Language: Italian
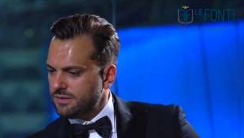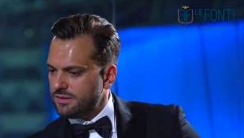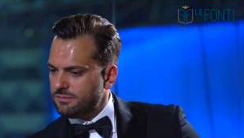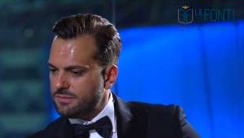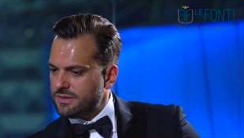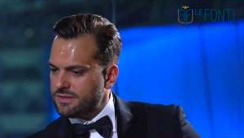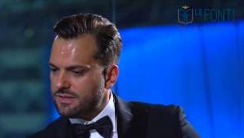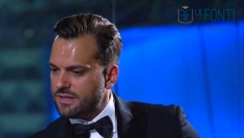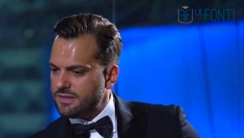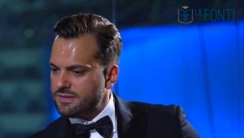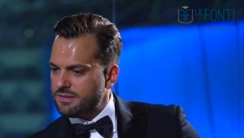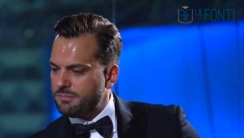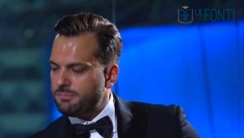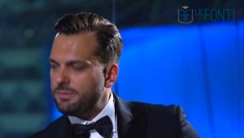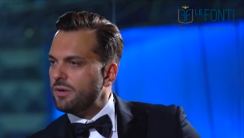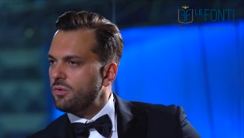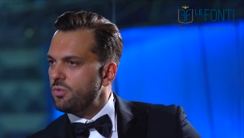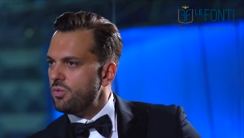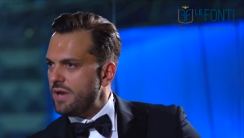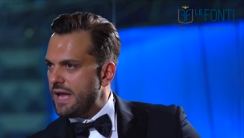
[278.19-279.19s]
abbastanza
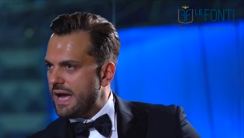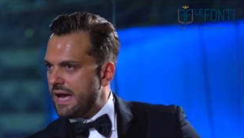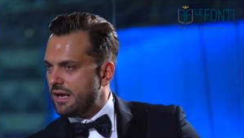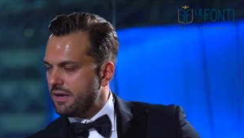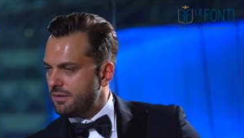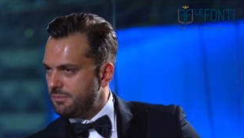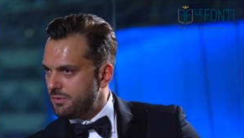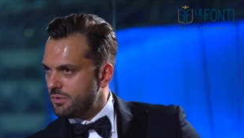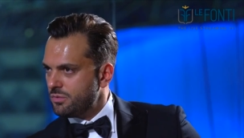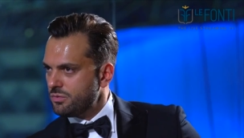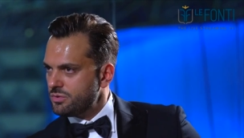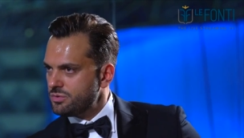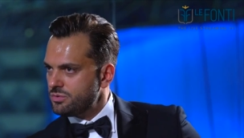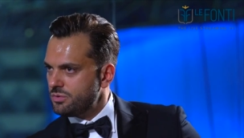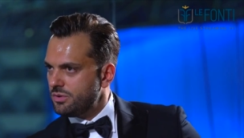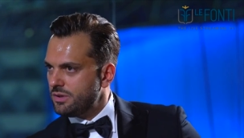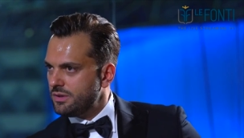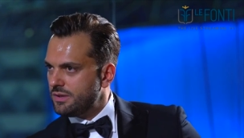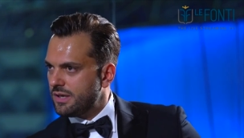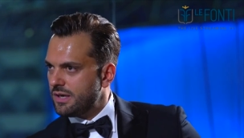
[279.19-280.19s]
peculiare per uno
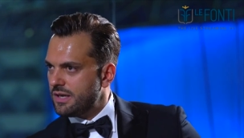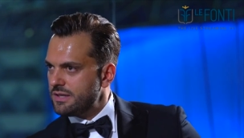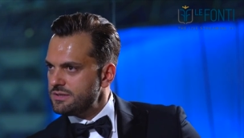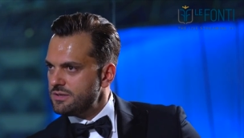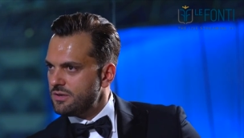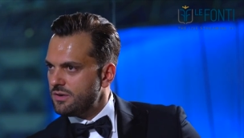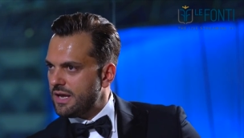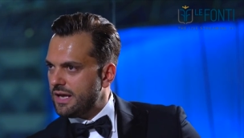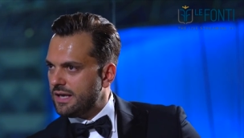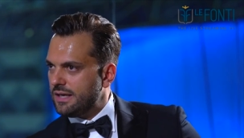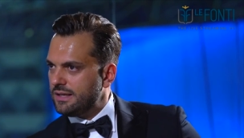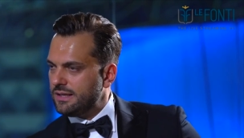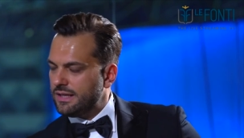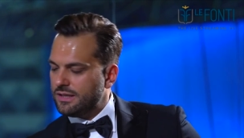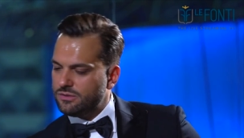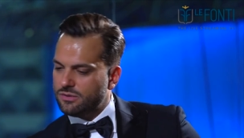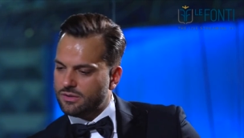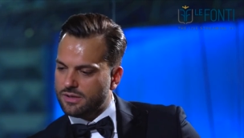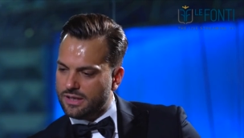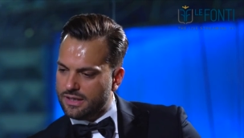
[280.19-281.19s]
studio internazionale,
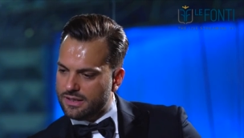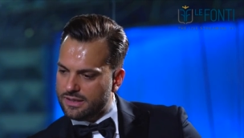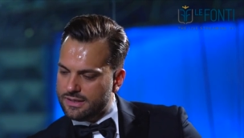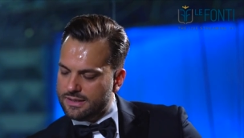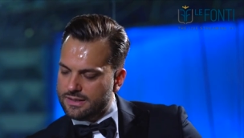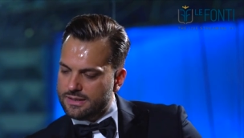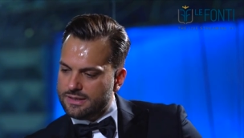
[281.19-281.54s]
dato che